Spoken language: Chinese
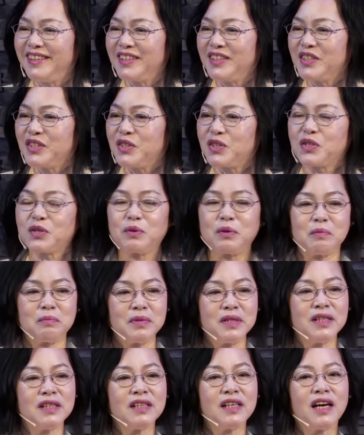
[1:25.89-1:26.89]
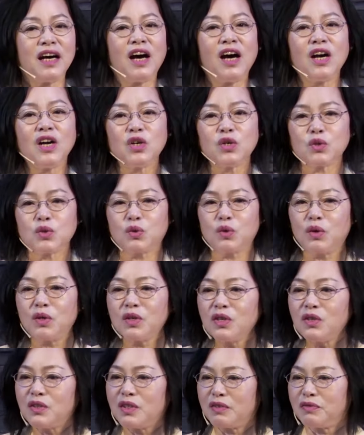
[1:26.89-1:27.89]
就是我们的所
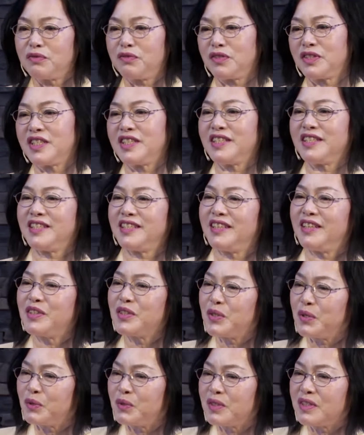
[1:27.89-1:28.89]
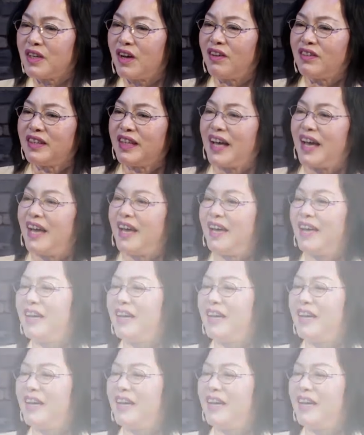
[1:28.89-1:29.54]
有的服侍者，从招待